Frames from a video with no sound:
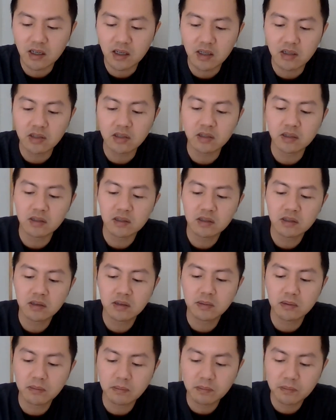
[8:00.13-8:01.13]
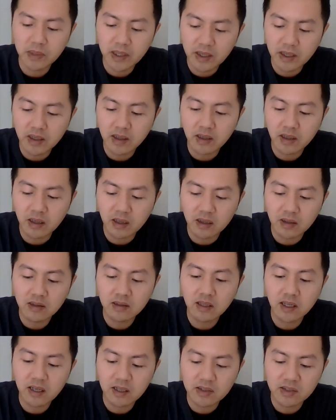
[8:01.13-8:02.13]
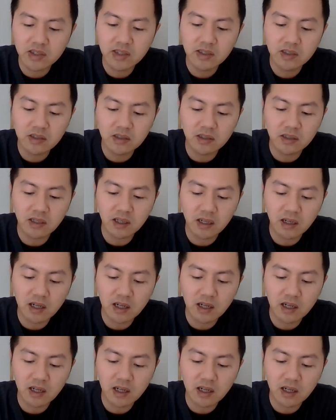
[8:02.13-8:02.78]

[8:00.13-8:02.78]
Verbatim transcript: 啊，只是被恒大激起的